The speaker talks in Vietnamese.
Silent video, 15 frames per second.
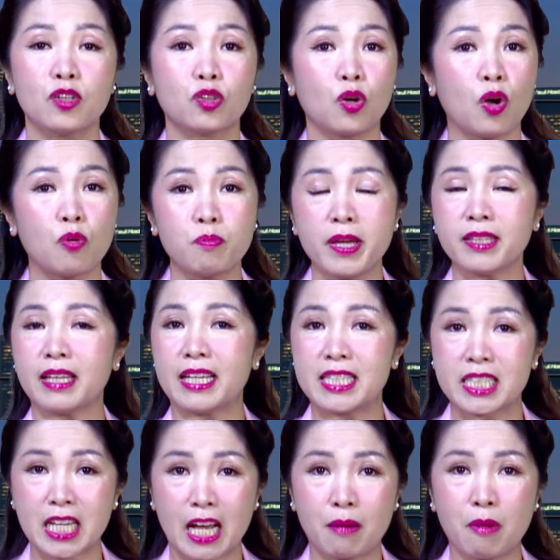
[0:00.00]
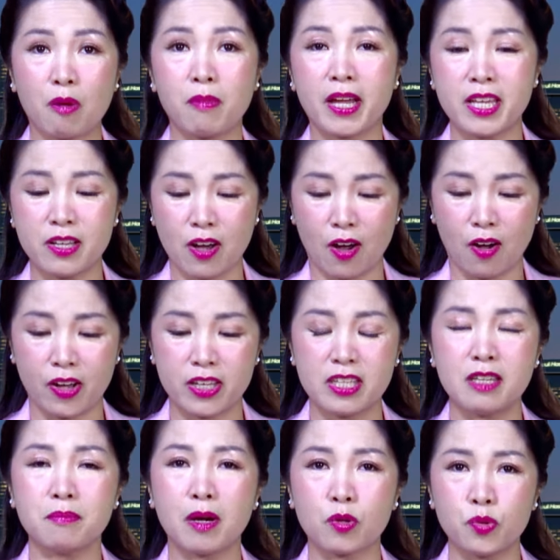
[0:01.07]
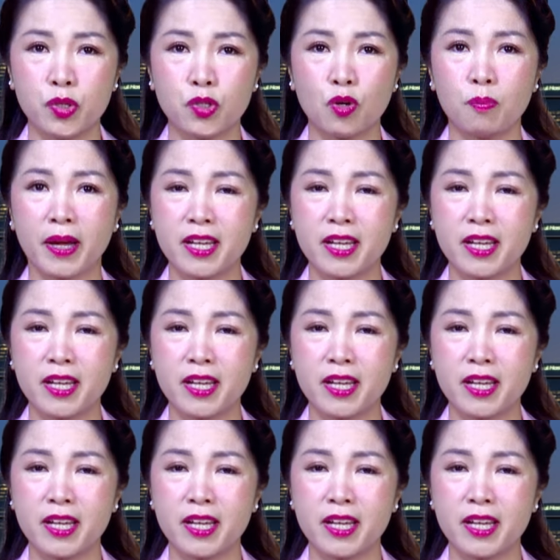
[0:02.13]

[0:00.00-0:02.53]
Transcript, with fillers: tôi không biết tại sao mà ông ấy gọi nhưng mà cuối cùng